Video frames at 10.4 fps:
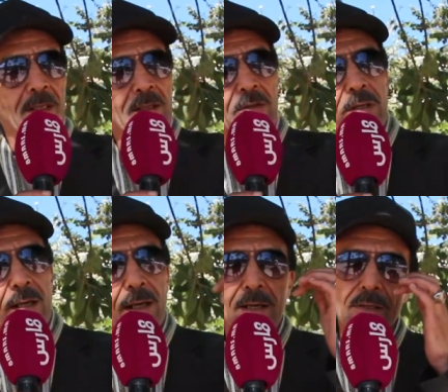
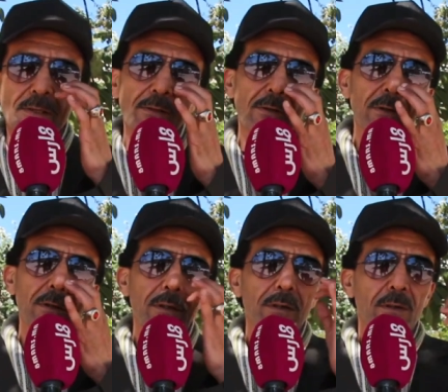جينا
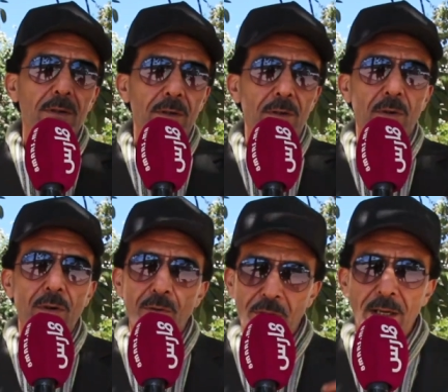
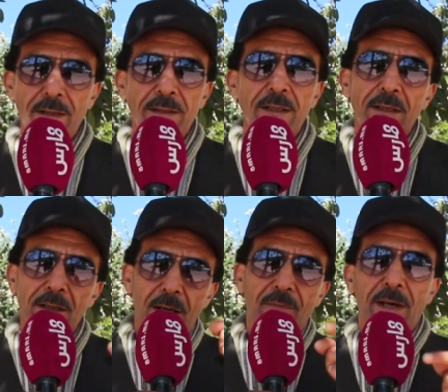كنسجلوا وجا
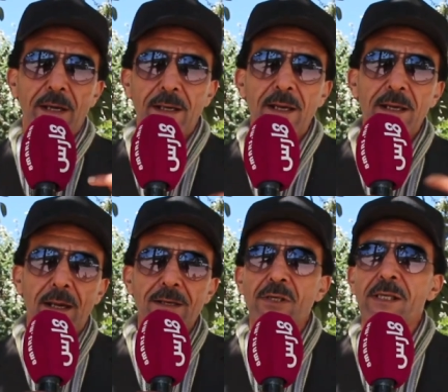عندي لافراح قال لي
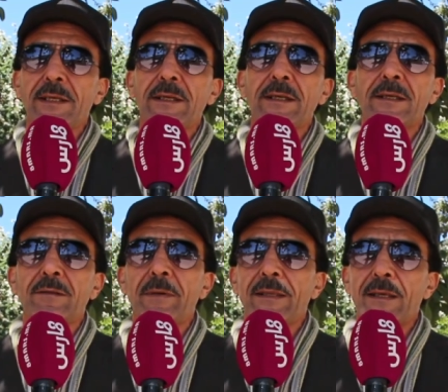غنسجل دي
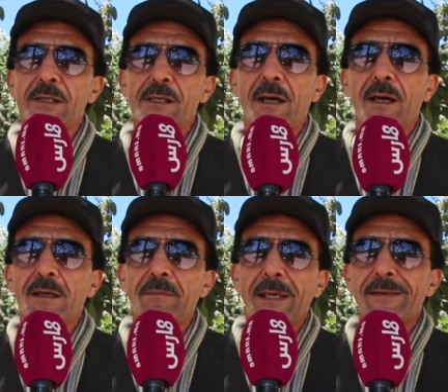حيت ما عندهاش
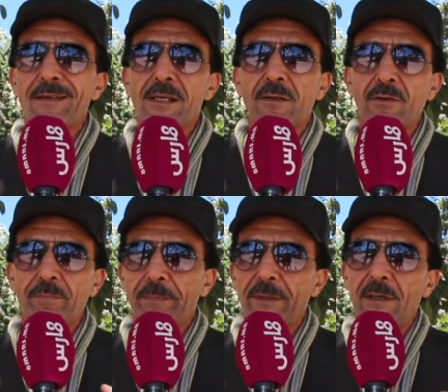الاغاني ما عندهاش الجروب
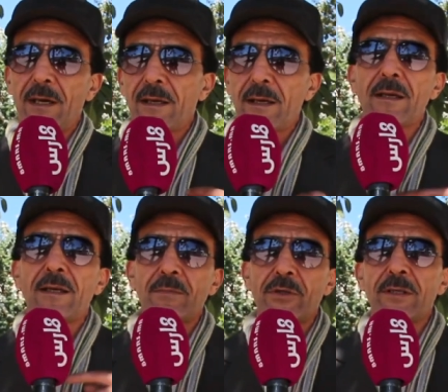انا
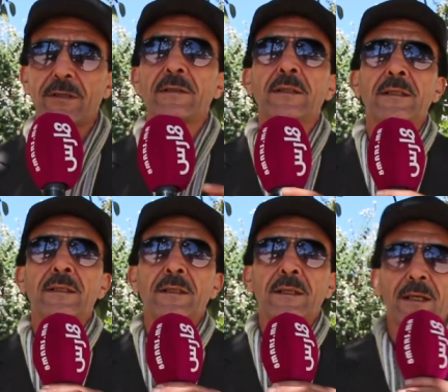اللي مشيت
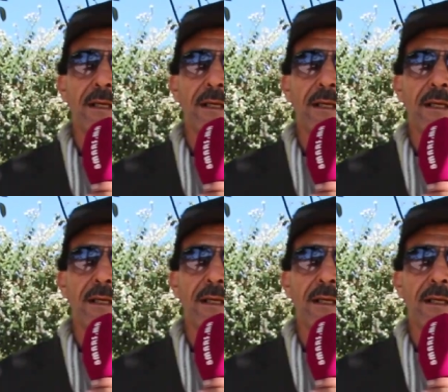آه،